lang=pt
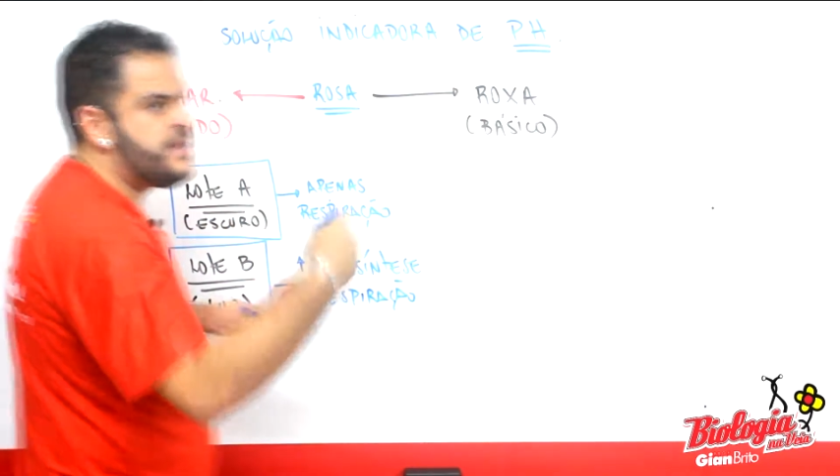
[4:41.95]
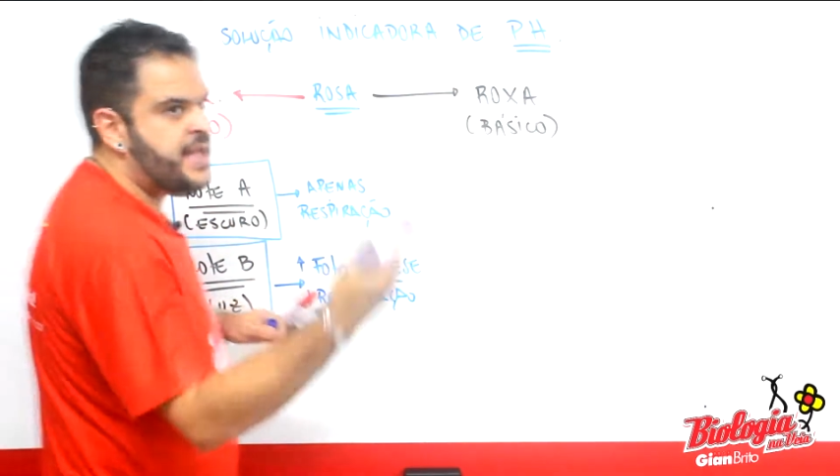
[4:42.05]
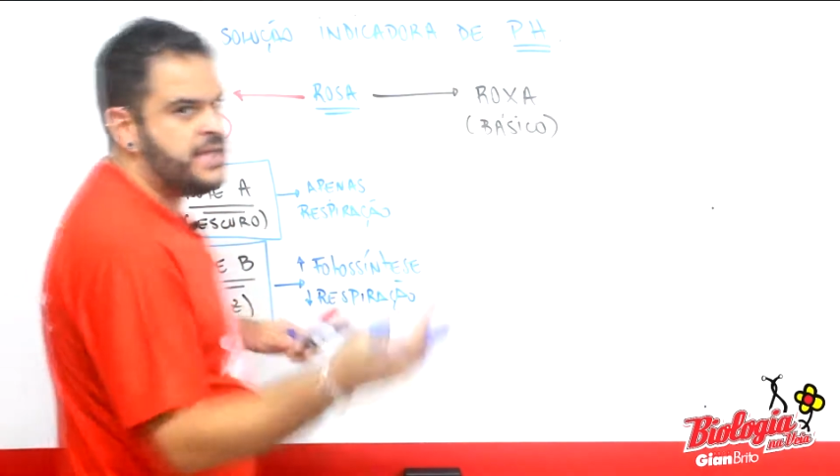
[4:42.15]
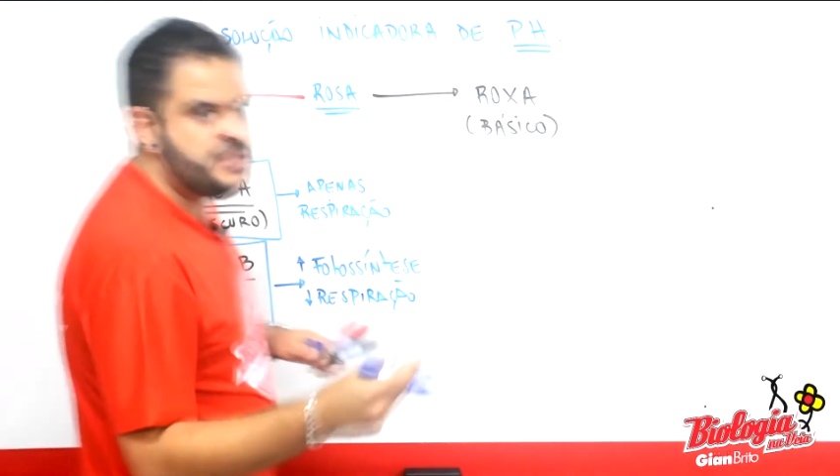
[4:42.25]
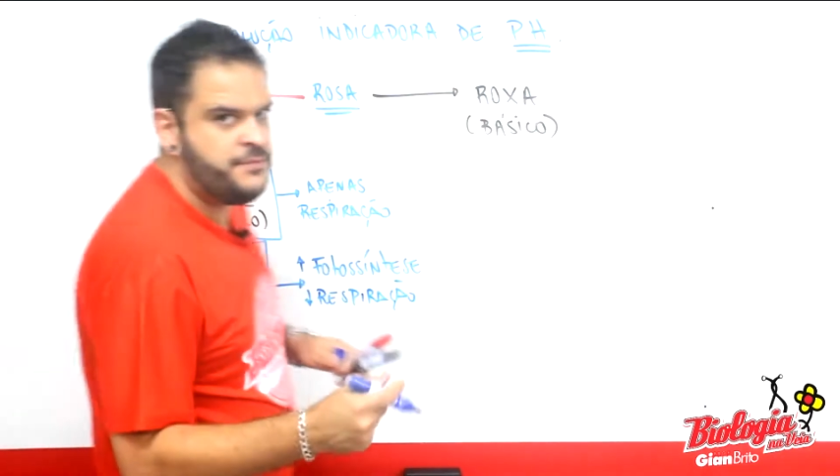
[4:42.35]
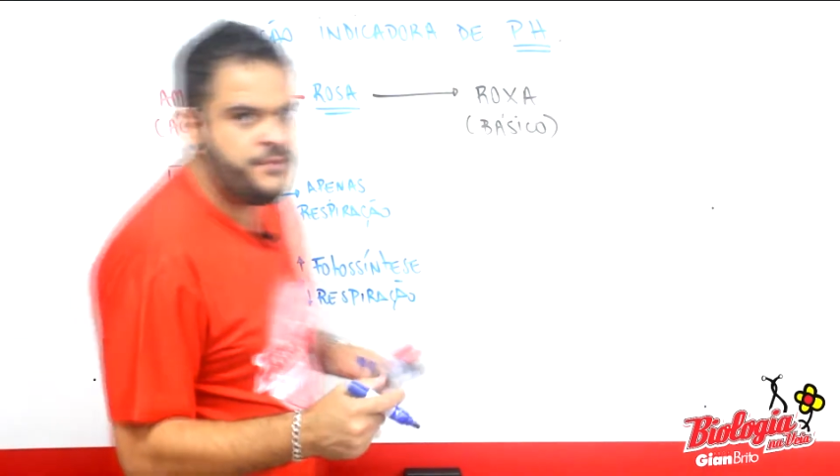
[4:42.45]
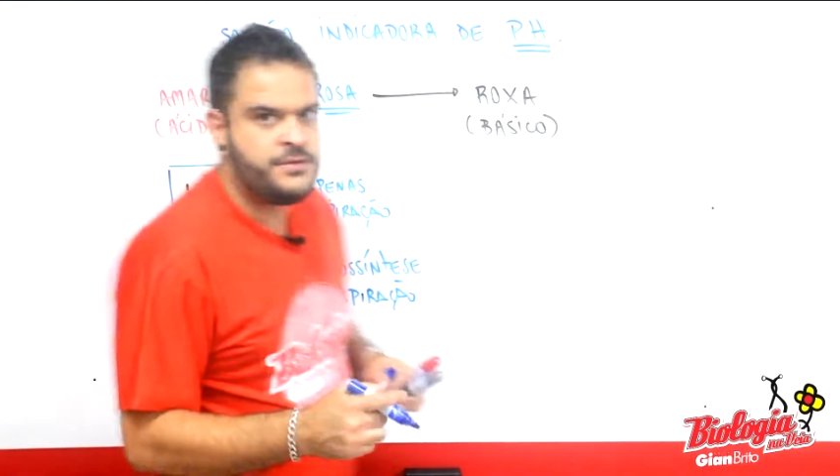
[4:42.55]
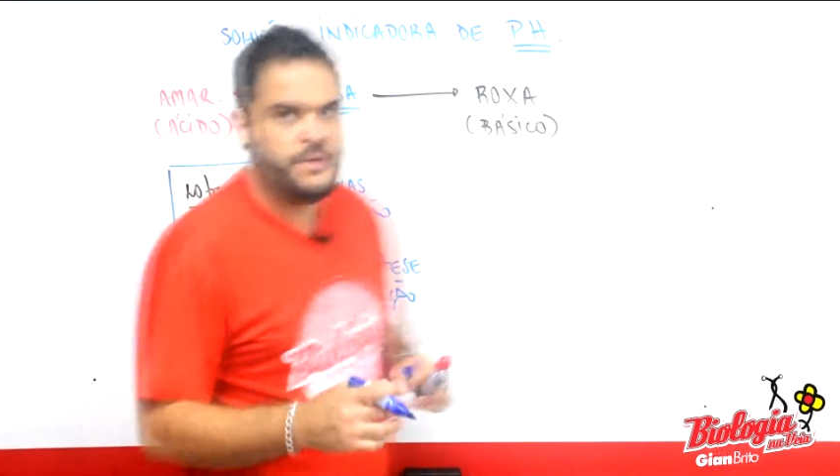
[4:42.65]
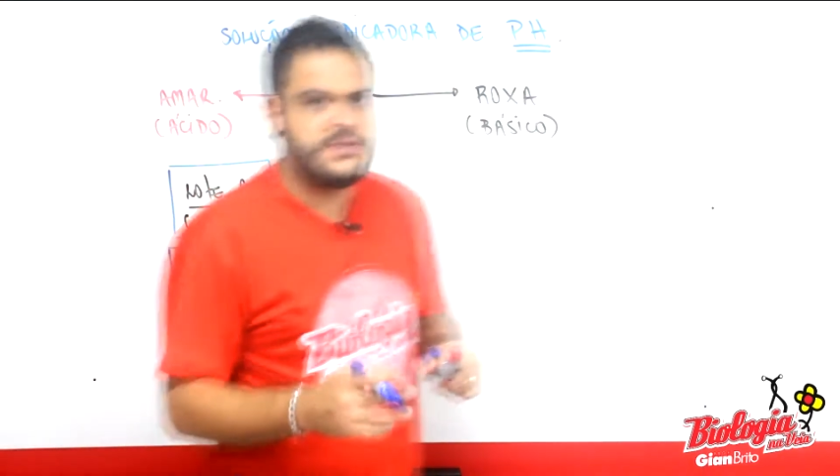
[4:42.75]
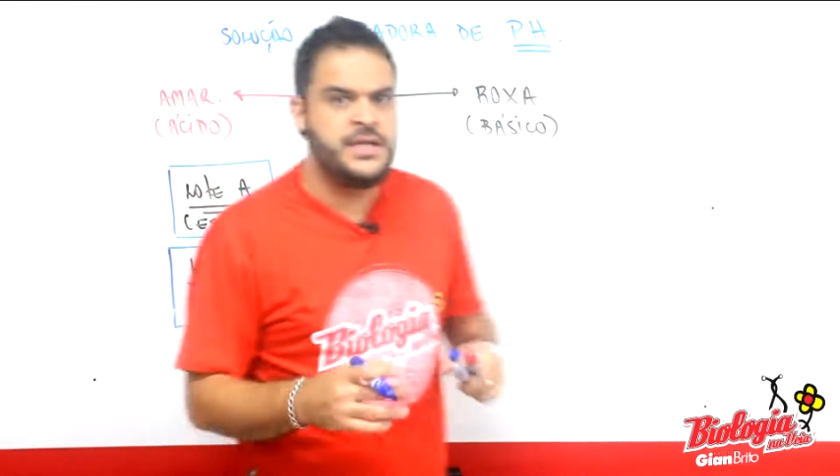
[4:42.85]
taxa de
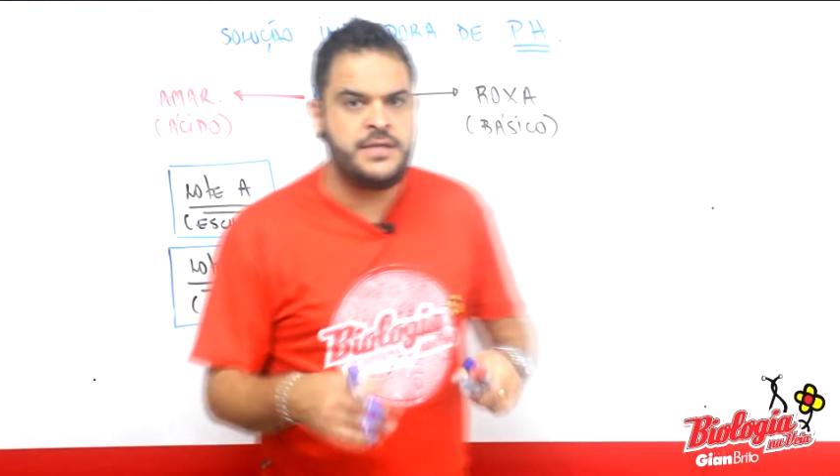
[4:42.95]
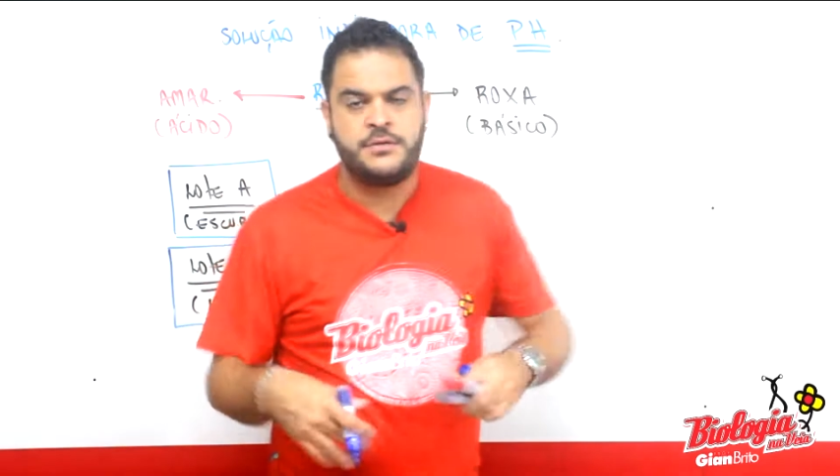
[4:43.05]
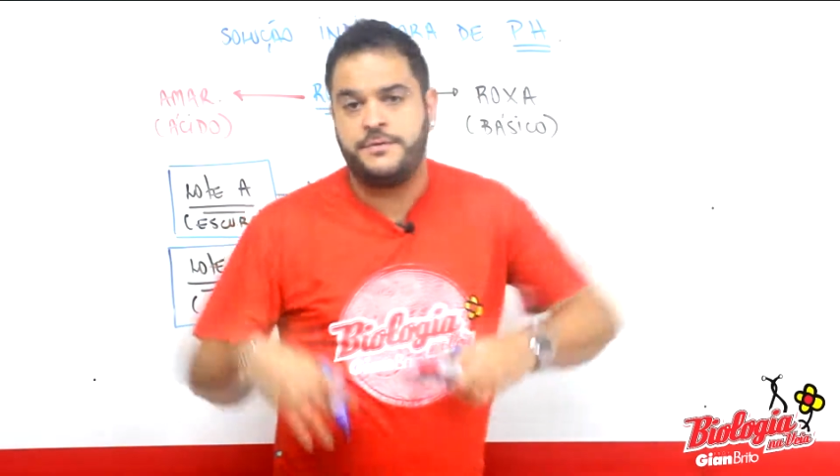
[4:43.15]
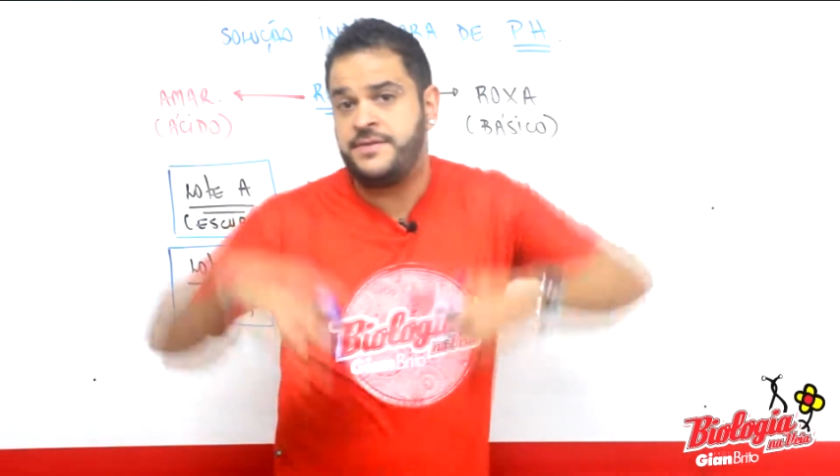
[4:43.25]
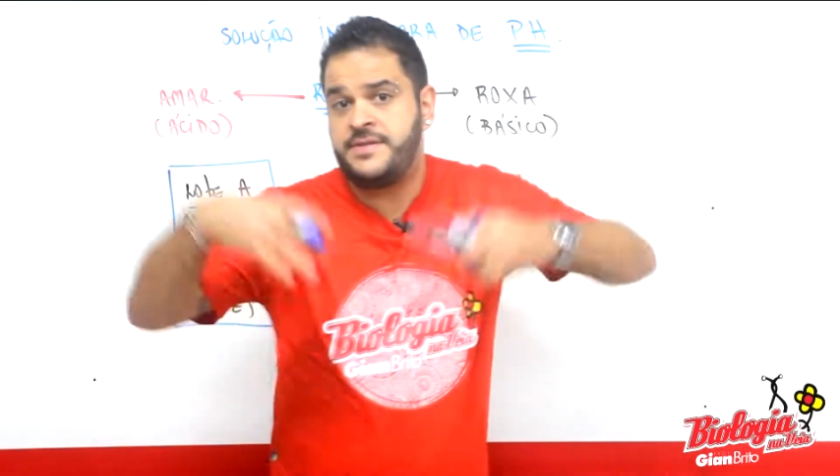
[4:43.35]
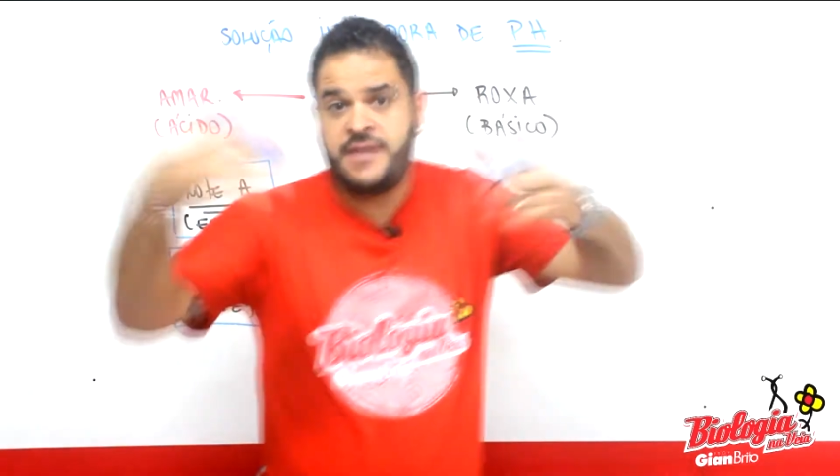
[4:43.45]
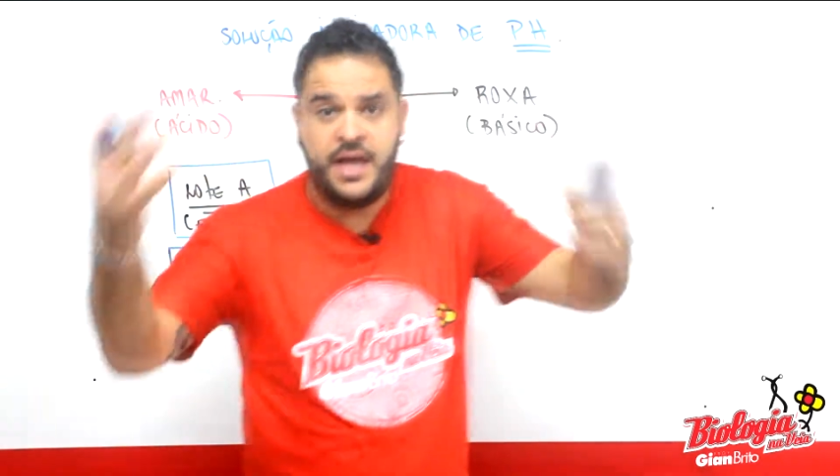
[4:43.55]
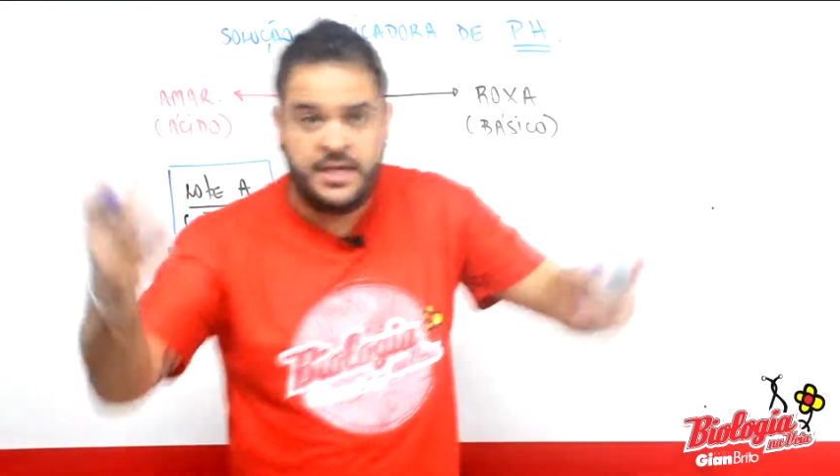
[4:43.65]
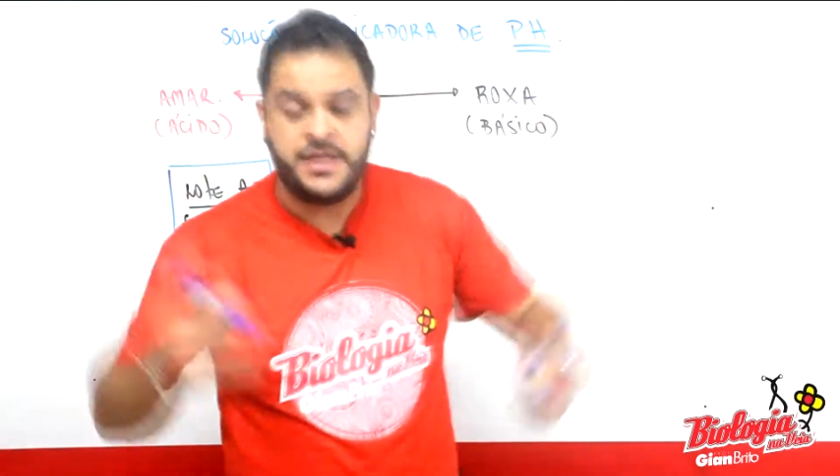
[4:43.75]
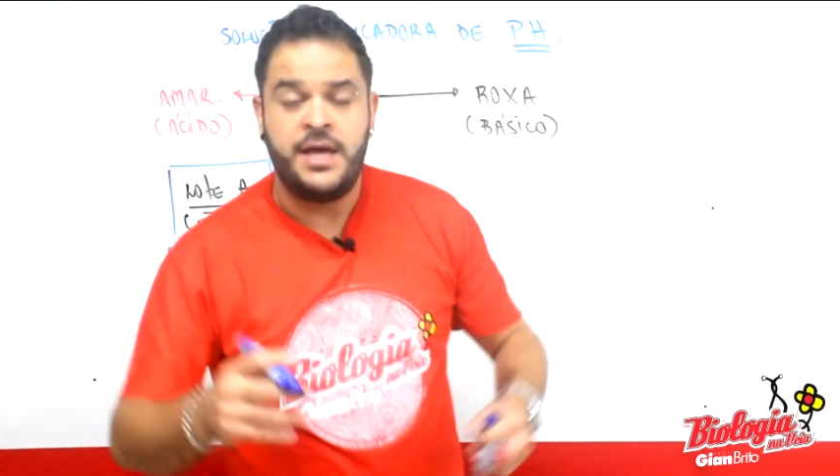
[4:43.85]
fotossíntese
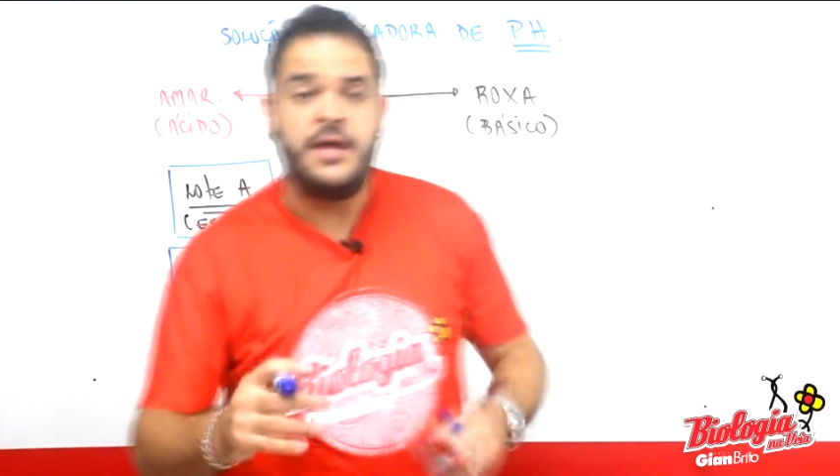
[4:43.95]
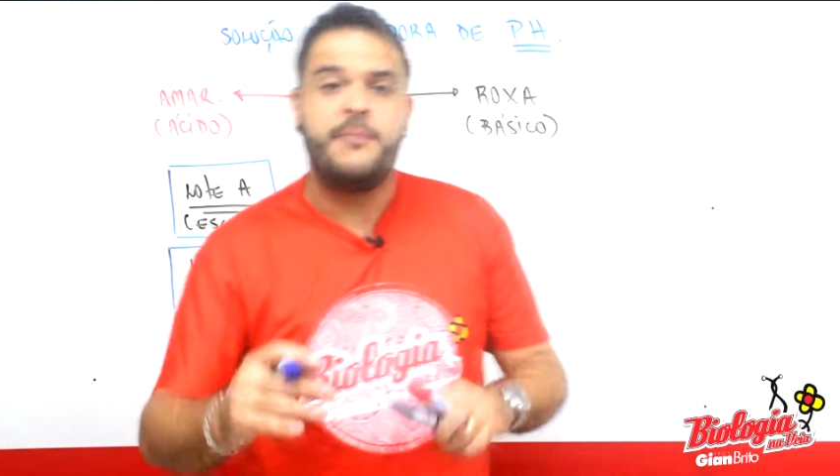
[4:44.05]
suficiente